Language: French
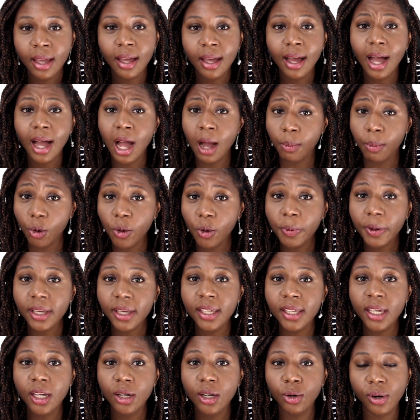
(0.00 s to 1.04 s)

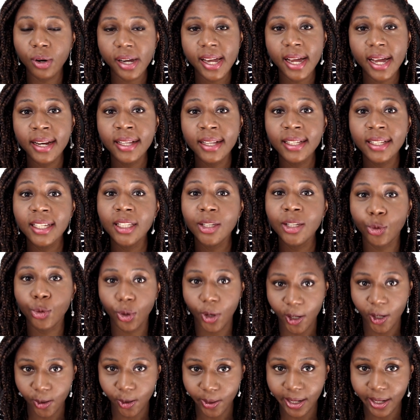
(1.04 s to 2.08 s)
appropriés aux réalités de
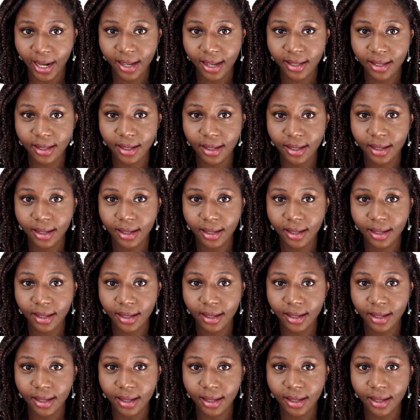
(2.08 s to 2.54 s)
transclasse